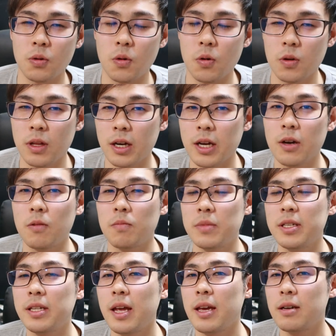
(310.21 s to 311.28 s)
ところだけを
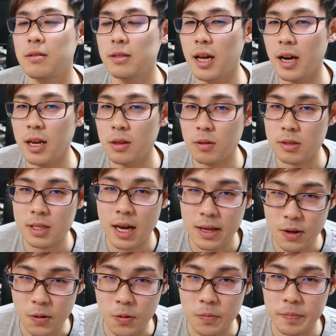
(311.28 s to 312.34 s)
見ていくだけの
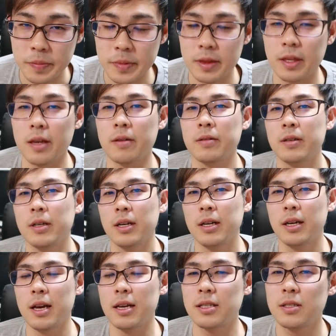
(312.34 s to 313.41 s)
作業って、